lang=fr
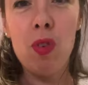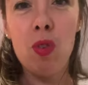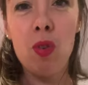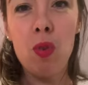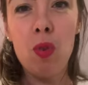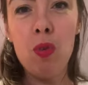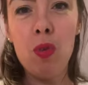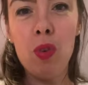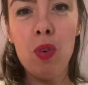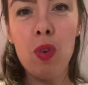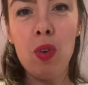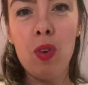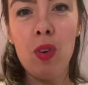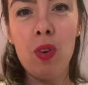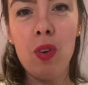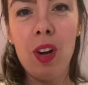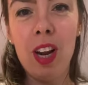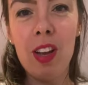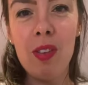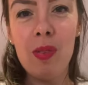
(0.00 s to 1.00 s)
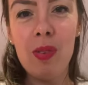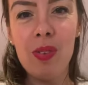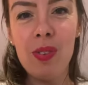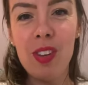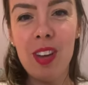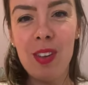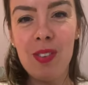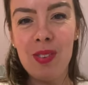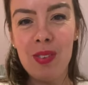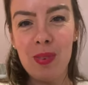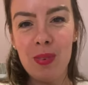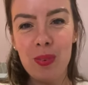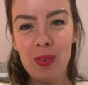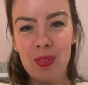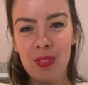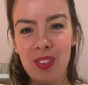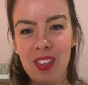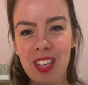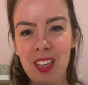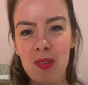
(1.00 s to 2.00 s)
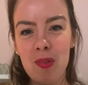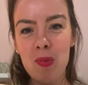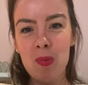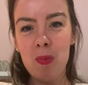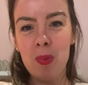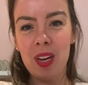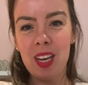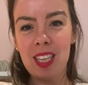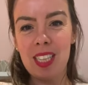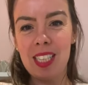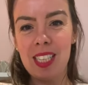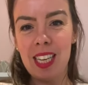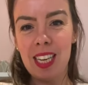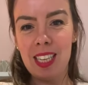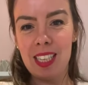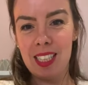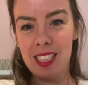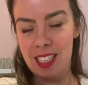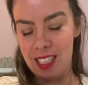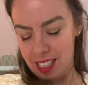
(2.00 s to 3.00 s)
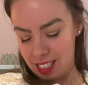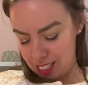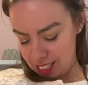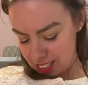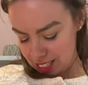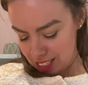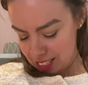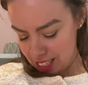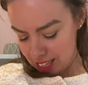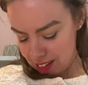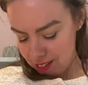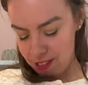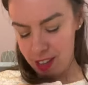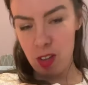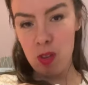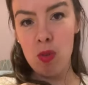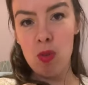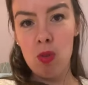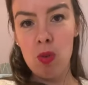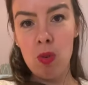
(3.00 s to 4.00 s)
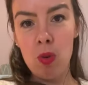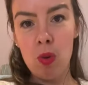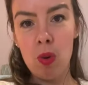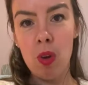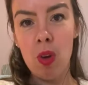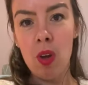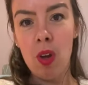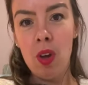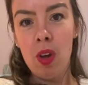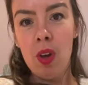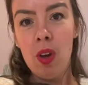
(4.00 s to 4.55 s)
je trouve que l'association découpe princesse ici avec ce,